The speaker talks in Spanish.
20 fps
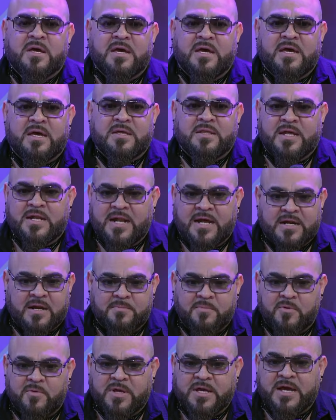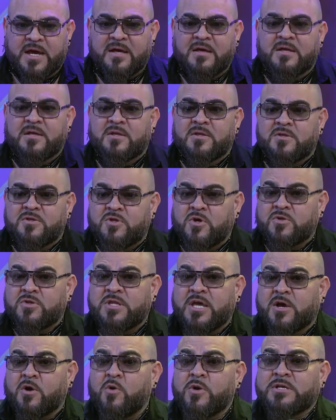eh, de la República
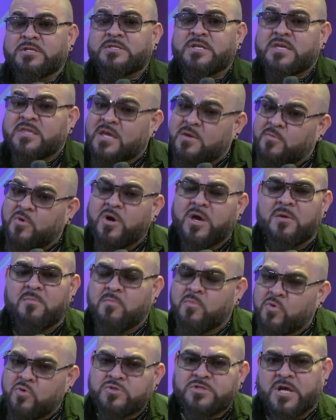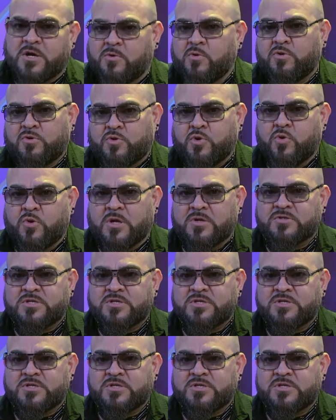donde coincidimos en mucha cultura.